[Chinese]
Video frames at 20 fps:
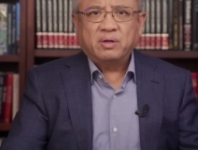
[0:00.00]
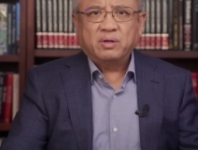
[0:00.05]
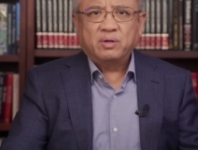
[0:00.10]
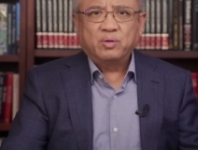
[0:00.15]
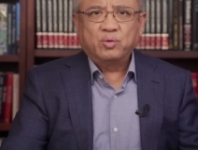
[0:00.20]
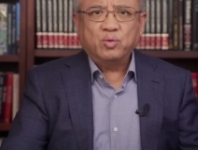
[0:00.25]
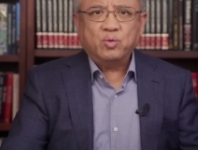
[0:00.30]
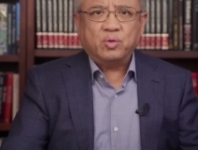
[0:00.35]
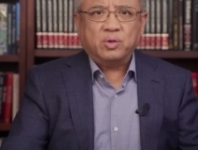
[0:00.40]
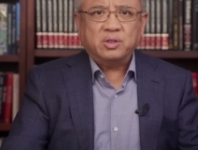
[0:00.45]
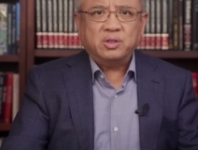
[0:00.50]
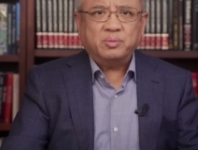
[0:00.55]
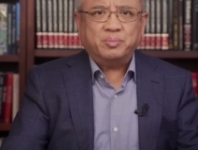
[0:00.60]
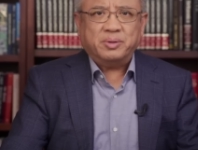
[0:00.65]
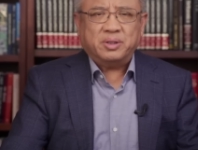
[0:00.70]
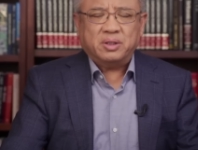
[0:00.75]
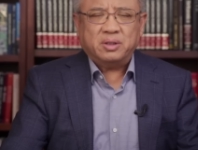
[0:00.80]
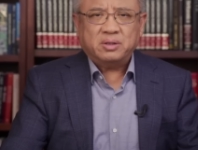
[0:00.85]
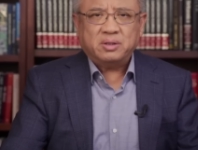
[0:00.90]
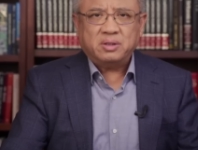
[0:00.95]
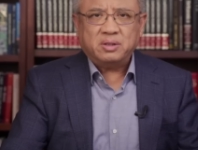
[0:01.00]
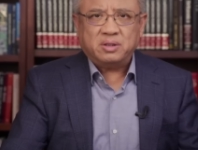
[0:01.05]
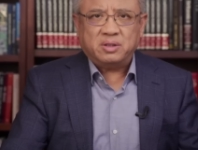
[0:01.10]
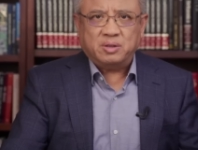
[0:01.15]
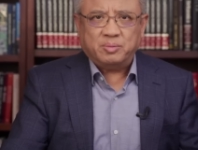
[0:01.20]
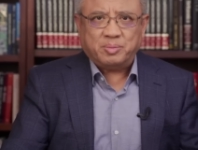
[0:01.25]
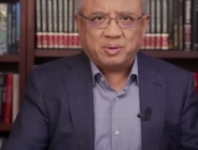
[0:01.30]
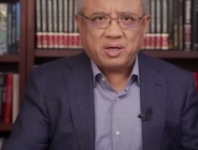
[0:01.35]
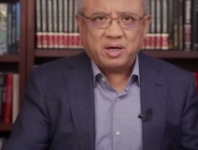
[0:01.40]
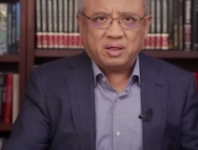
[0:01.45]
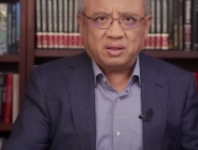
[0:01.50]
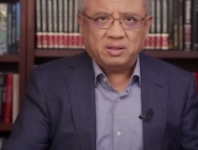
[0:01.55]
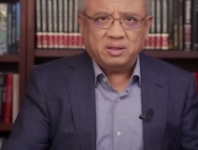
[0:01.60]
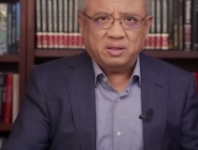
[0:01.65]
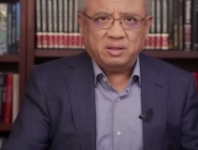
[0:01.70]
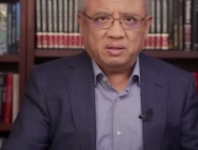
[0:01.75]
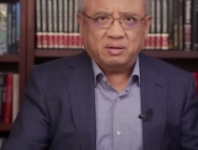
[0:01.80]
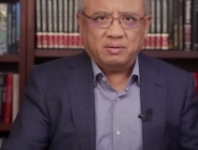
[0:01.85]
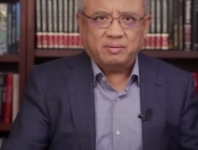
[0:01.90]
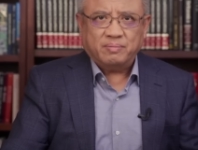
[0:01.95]
如果日本人自己不抗
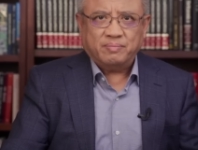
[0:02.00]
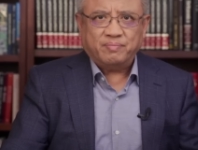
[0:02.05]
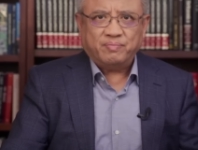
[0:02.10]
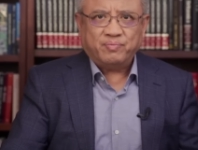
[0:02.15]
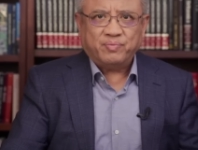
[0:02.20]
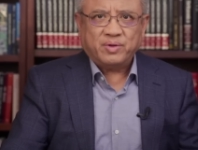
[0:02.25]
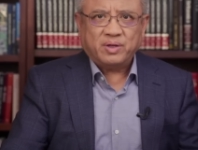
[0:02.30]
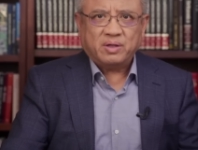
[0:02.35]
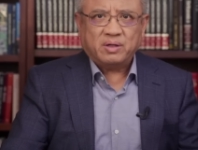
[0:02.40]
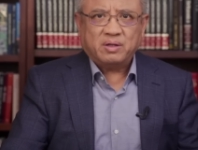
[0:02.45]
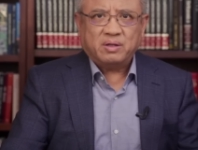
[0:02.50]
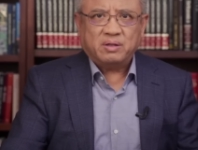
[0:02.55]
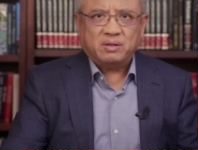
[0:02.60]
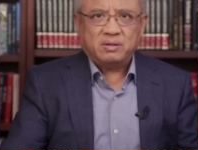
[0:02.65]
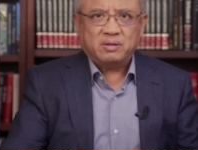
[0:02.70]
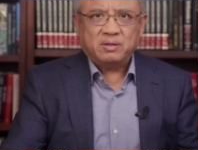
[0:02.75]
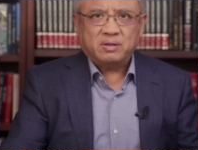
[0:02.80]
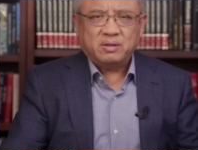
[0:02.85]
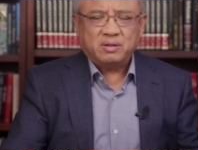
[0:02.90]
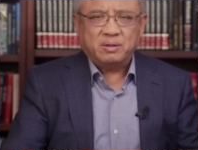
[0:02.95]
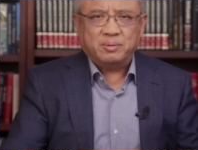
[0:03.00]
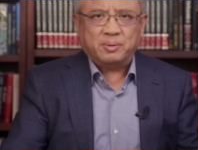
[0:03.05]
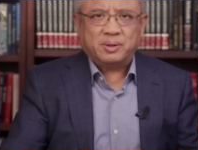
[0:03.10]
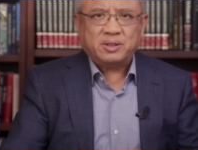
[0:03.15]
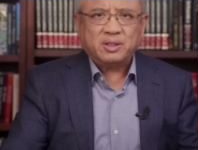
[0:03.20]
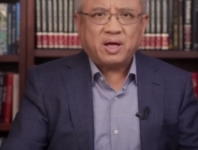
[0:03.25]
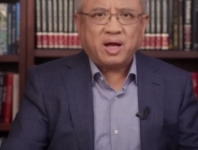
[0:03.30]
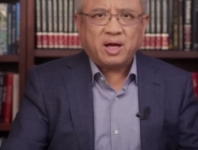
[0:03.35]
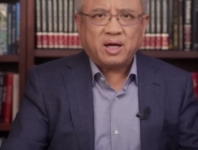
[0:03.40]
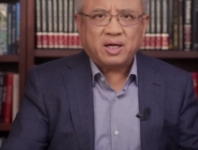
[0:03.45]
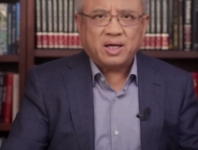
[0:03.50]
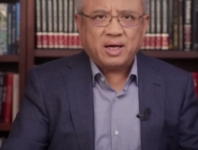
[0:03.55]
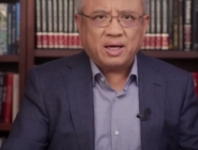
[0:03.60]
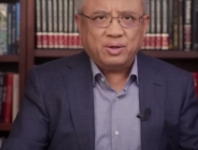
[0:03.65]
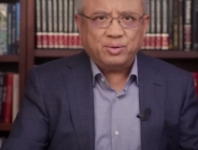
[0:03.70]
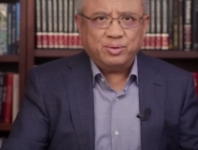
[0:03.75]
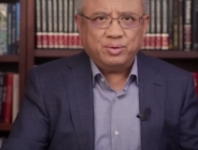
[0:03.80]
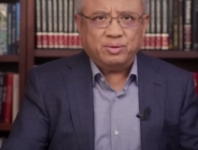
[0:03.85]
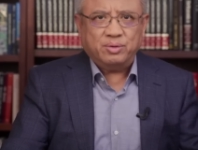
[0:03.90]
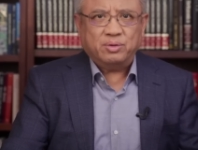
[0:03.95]
议，那么大概
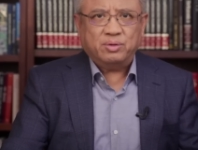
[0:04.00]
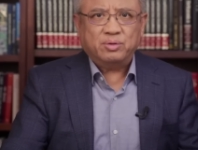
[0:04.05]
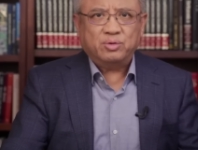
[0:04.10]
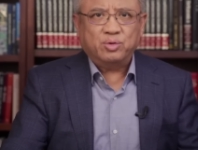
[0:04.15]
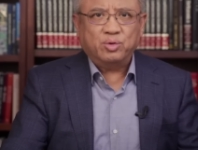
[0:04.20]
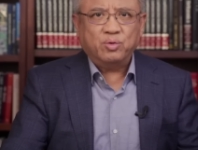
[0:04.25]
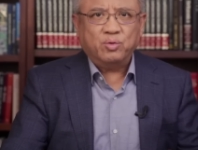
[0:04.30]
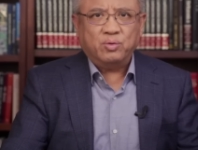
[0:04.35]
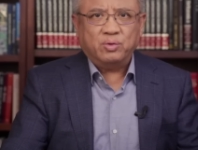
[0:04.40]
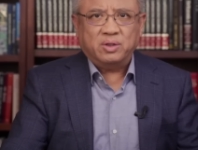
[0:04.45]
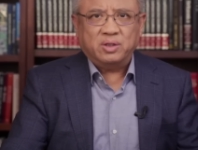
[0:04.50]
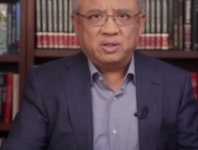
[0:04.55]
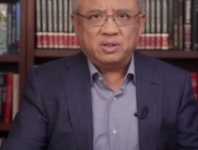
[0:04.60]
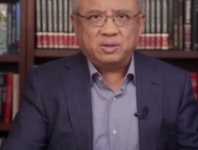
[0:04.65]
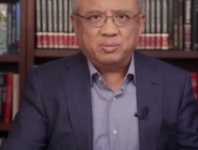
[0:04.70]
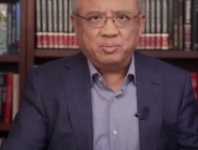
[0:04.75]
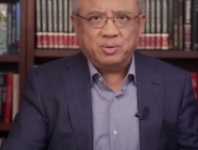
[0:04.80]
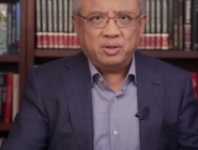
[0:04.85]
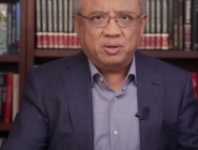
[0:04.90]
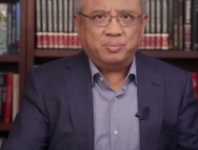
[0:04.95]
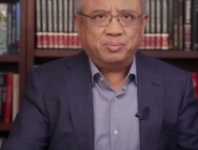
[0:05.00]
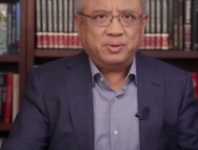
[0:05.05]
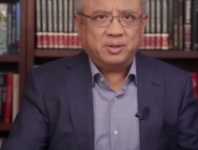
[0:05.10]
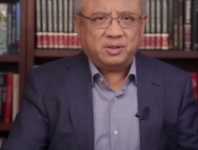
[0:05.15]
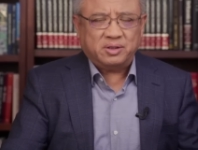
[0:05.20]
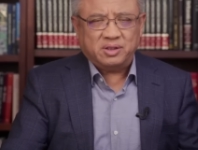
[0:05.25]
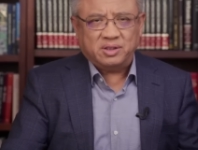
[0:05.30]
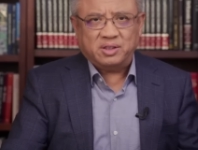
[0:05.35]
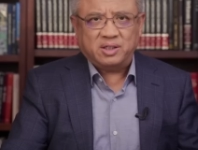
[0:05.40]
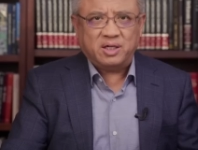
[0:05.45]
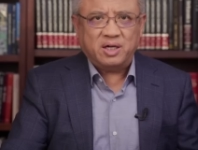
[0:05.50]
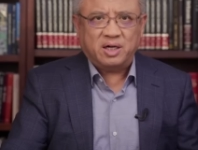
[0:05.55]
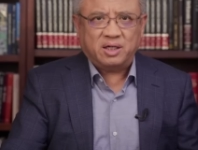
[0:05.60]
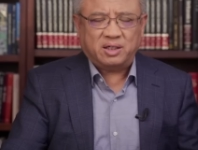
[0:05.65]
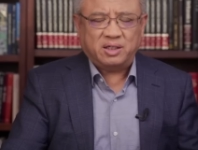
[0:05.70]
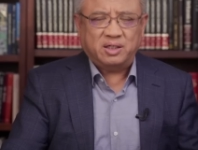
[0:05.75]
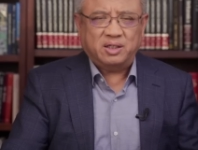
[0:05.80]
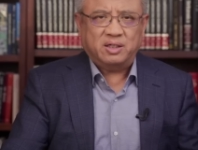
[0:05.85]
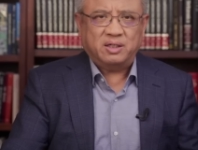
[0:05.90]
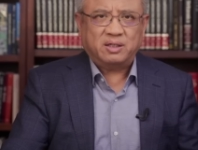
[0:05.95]
率中国人是没有必要进行抗
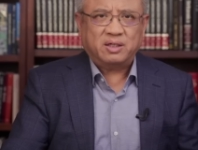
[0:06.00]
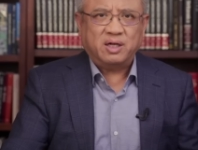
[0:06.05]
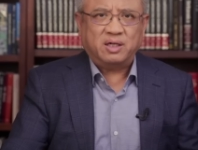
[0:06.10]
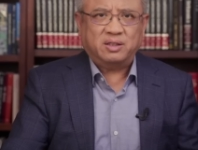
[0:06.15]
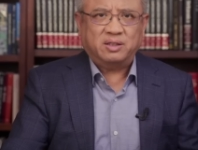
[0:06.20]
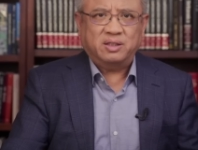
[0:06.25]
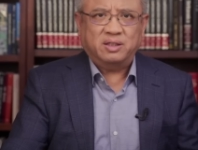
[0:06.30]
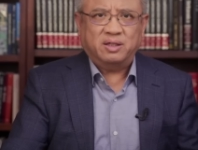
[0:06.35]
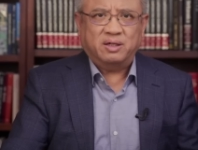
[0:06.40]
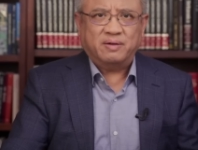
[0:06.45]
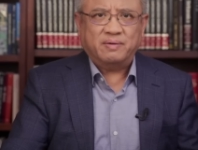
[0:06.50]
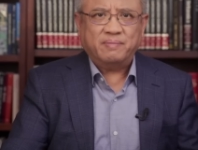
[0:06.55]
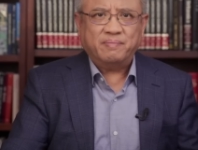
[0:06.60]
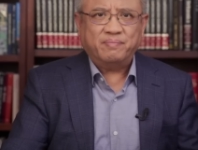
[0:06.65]
议抗议的。